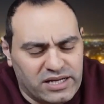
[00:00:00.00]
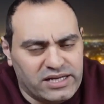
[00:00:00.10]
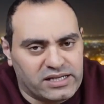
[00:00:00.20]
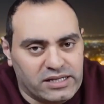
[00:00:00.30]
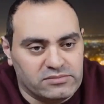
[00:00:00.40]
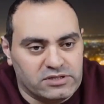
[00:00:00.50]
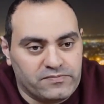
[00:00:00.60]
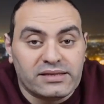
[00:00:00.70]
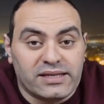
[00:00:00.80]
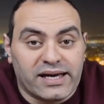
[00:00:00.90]
لاي كلام
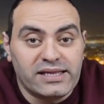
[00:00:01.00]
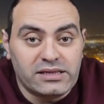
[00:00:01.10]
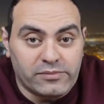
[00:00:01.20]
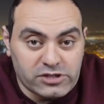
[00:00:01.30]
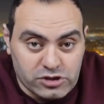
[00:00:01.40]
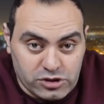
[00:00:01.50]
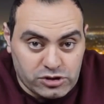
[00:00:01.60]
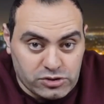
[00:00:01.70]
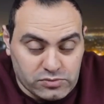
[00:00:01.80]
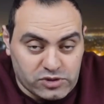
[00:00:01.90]
دي دخلت
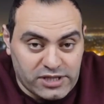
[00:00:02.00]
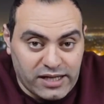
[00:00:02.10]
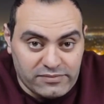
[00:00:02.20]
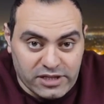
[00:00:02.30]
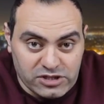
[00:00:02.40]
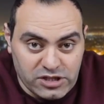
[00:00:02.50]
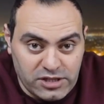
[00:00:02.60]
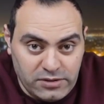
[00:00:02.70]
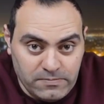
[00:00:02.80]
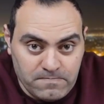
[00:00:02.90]
ماتش منتخب
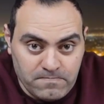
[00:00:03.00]
نيجيريا